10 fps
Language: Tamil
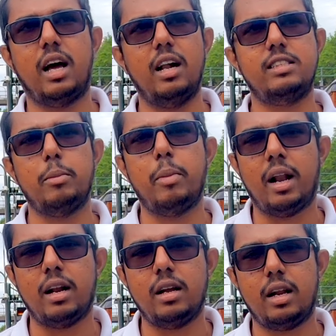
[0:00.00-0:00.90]
சால்சே
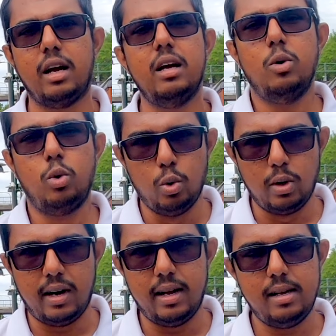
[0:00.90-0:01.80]
பானன்கிற ஒரு
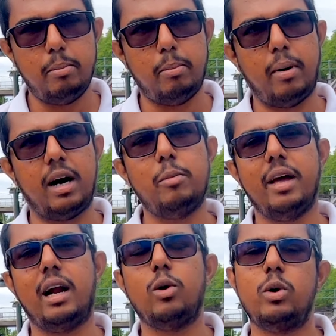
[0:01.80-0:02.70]
ரூட்டில்
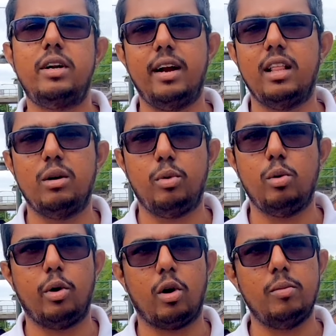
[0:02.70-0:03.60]
பழமையான ஒரு ட்ரெயினை தான் போக
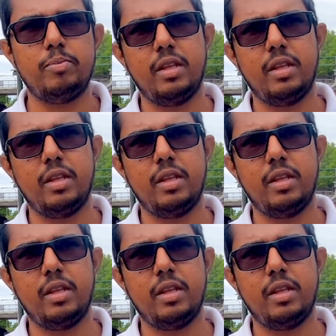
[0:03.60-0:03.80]
போகிறோம்